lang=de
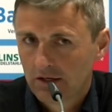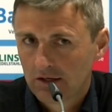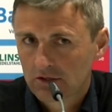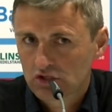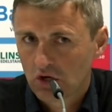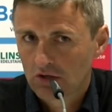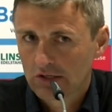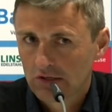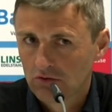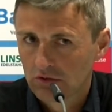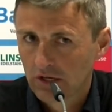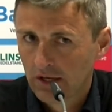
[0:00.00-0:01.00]
stark
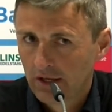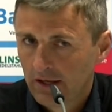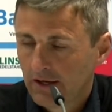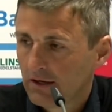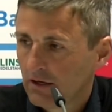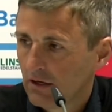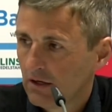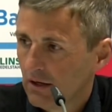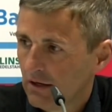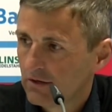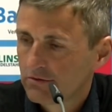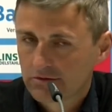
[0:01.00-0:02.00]
genug,
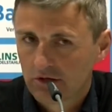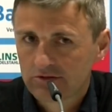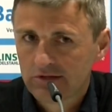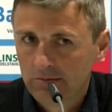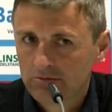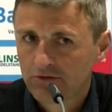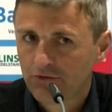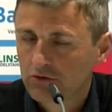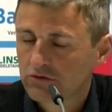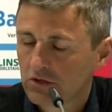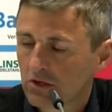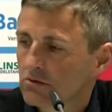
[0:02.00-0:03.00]
als, als Team zu
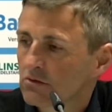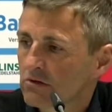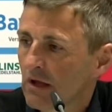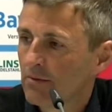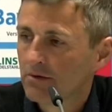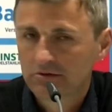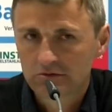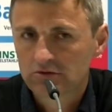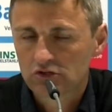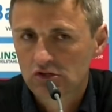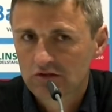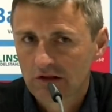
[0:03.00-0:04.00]
funktionieren. Und das glaube ich ist
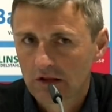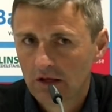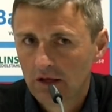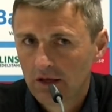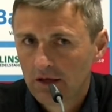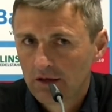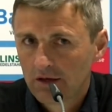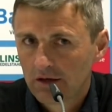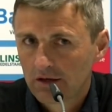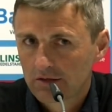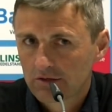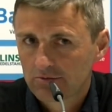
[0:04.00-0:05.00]
unser Schlüssel
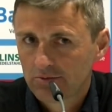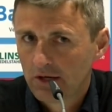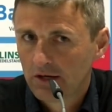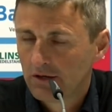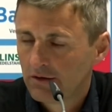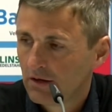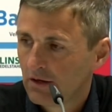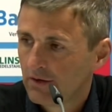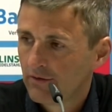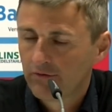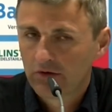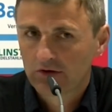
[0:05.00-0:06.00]
dass wir,
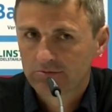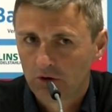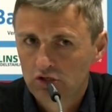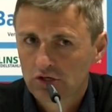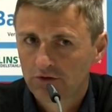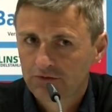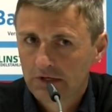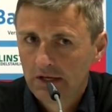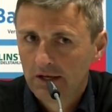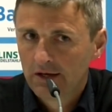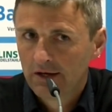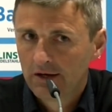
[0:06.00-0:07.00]
wenn wir als Mannschaft
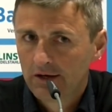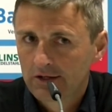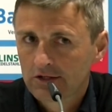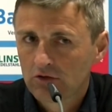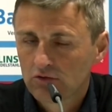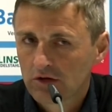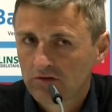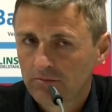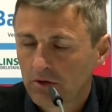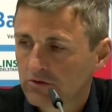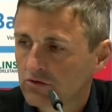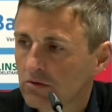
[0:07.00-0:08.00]
richtig gut auf den
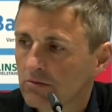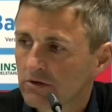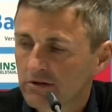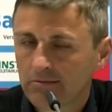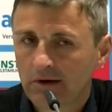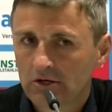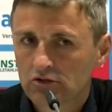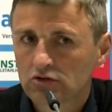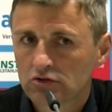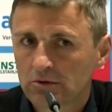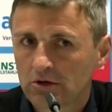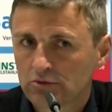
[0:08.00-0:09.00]
Platz kommen, dann sind wir auch schon
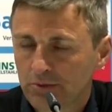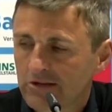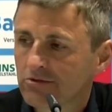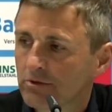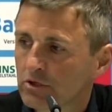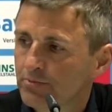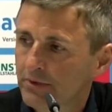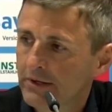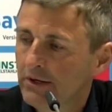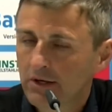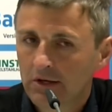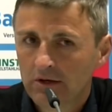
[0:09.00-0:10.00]
schwer zu
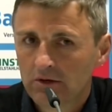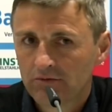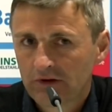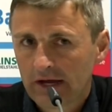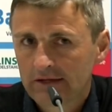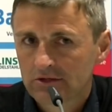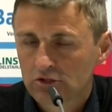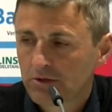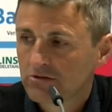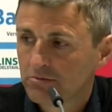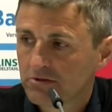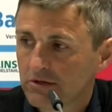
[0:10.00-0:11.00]
bespülen und vielleicht auch
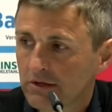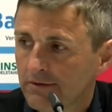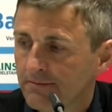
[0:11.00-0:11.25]
schwer zu besiegen.